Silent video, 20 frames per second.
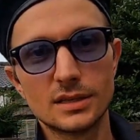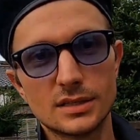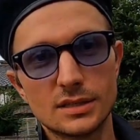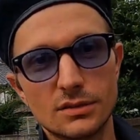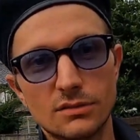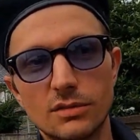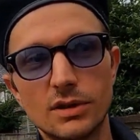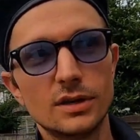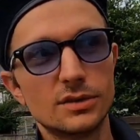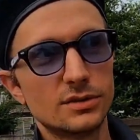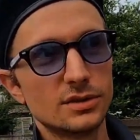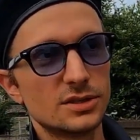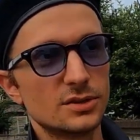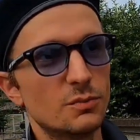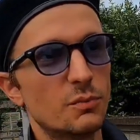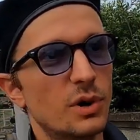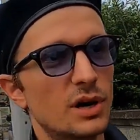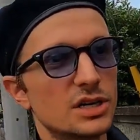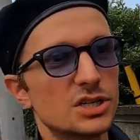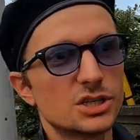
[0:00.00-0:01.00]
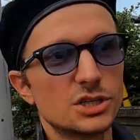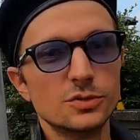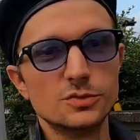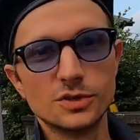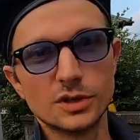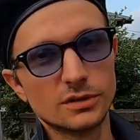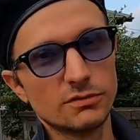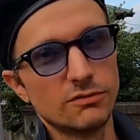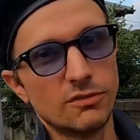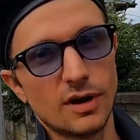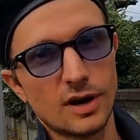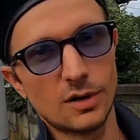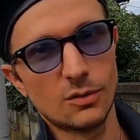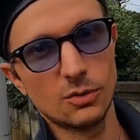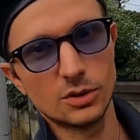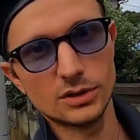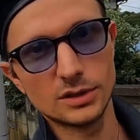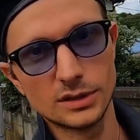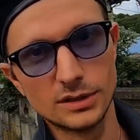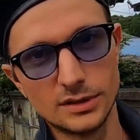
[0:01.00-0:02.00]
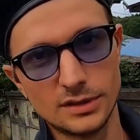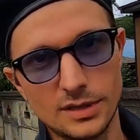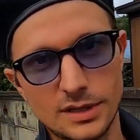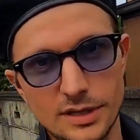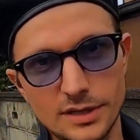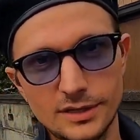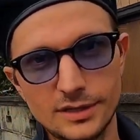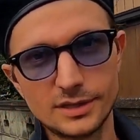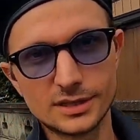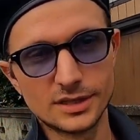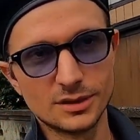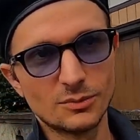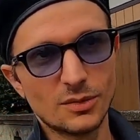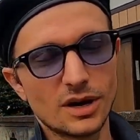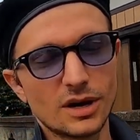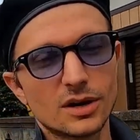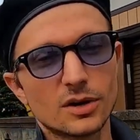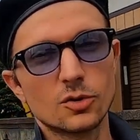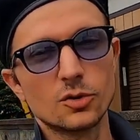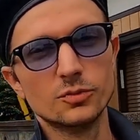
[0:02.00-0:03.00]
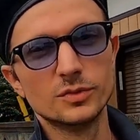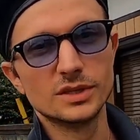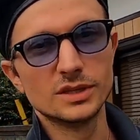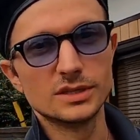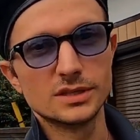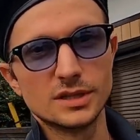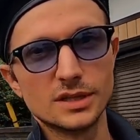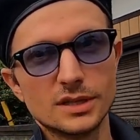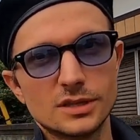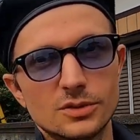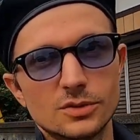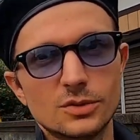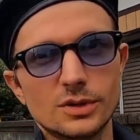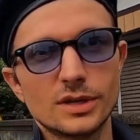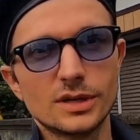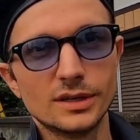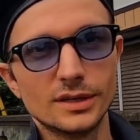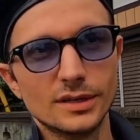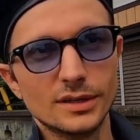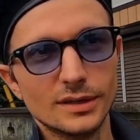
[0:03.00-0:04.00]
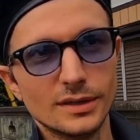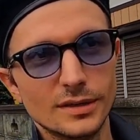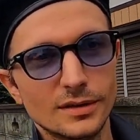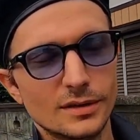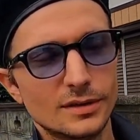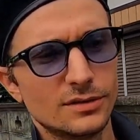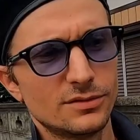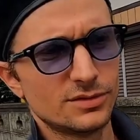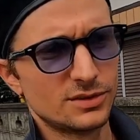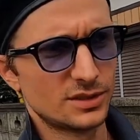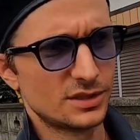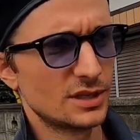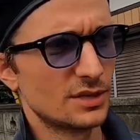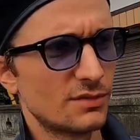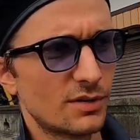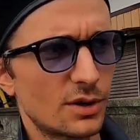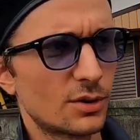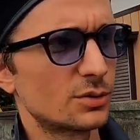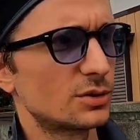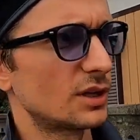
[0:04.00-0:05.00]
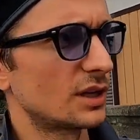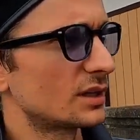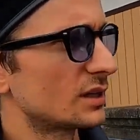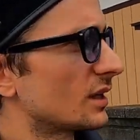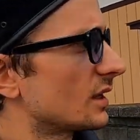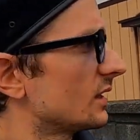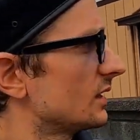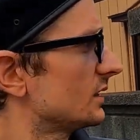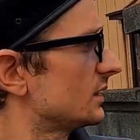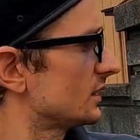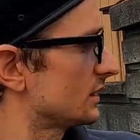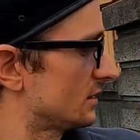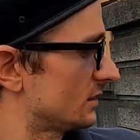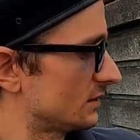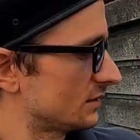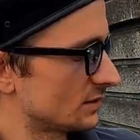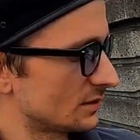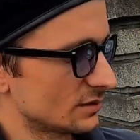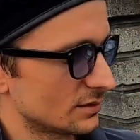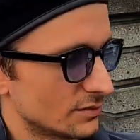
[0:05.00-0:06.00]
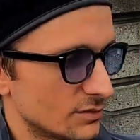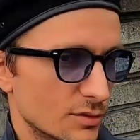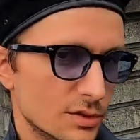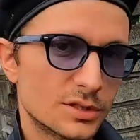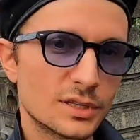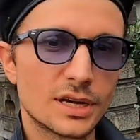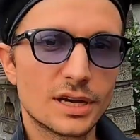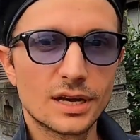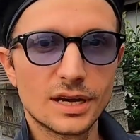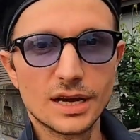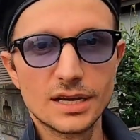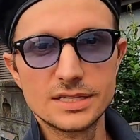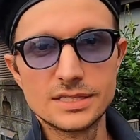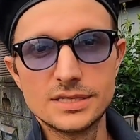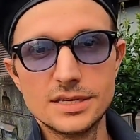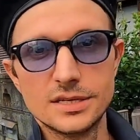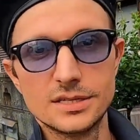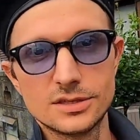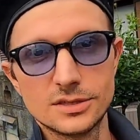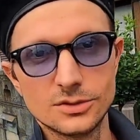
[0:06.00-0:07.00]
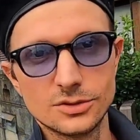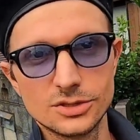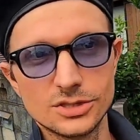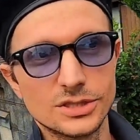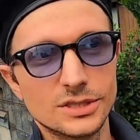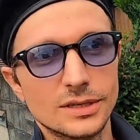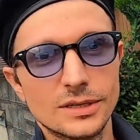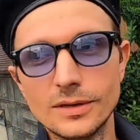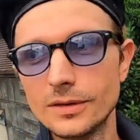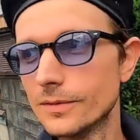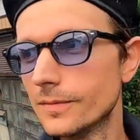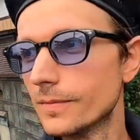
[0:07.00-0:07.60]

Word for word: оставляют эти большие у них ворота на их там огромной территории. Всегда ворота открыты, вот как здесь тоже.